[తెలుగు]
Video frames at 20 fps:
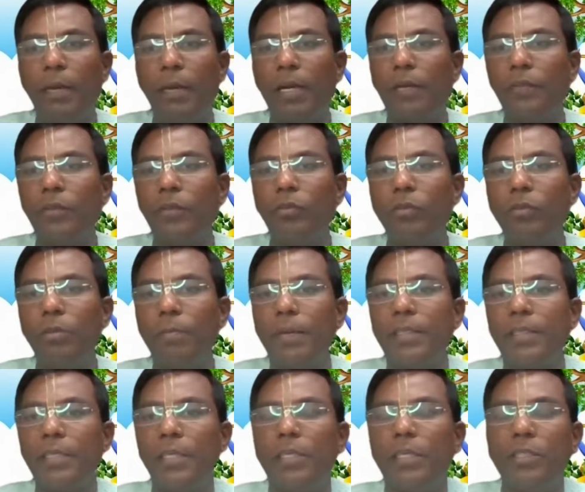భగవంతుని
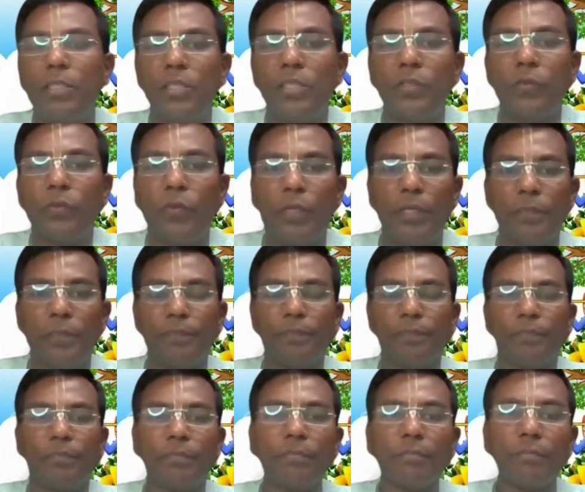ప్రసన్నం చేసుకొని
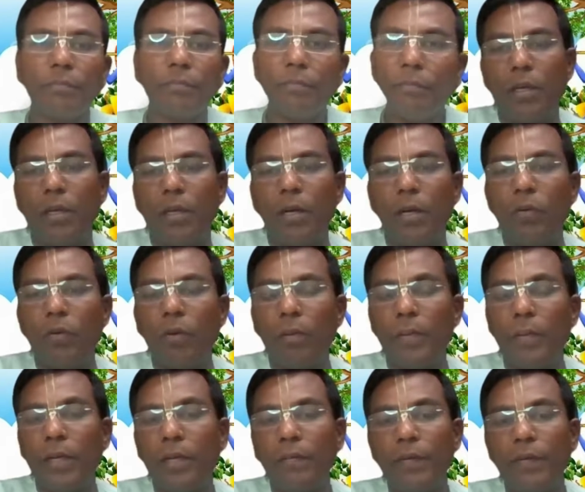ఈ
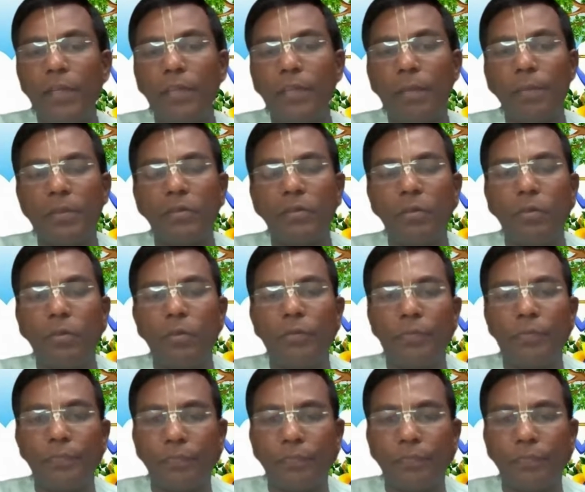కఠోరమైనటువంటి తపస్సులో